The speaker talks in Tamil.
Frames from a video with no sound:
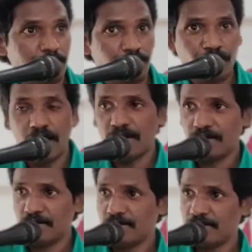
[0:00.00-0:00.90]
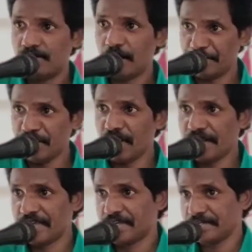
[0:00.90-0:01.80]
வா அப்படின்னு
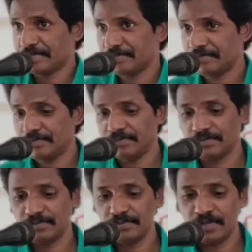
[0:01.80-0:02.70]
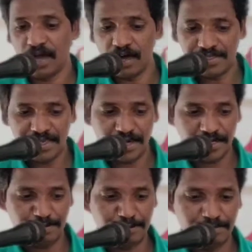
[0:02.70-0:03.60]
அழைக்கிறார்
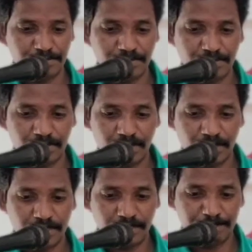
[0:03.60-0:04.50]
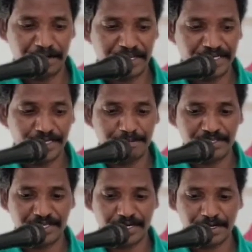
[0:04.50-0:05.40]
ஆதியாகமும் அது பன்னிரெண்டாம்
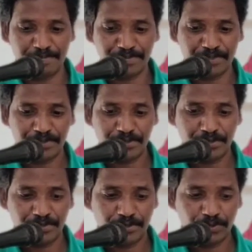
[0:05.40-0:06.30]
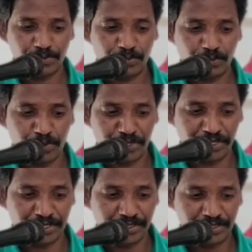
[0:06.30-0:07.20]
அதிகாரம்
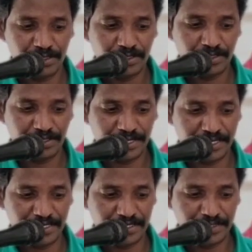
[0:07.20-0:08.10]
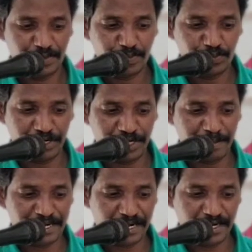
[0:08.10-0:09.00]
ஒன்று இரண்டு மூன்று
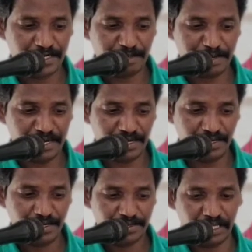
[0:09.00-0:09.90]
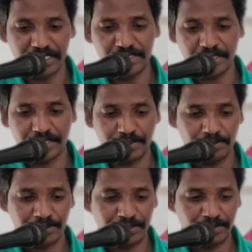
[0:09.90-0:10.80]
நமக்கு எல்லாருக்குமே தெரிந்த
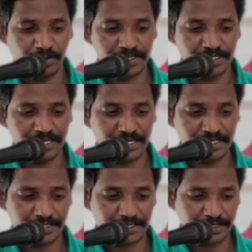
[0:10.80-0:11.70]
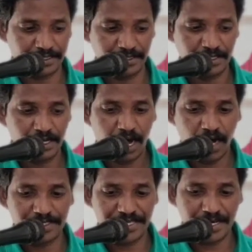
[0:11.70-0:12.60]
ஒரு வார்த்தையாக இருக்கிறது
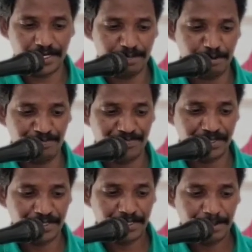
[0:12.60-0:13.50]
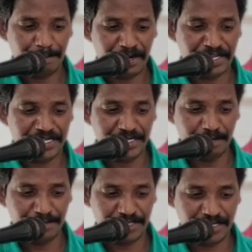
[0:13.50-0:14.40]
ஆதியாகமம்
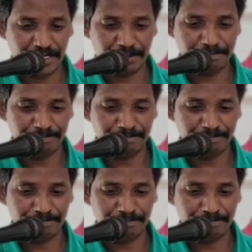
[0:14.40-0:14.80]
பன்னிரெண்டாம் அதிகாரம்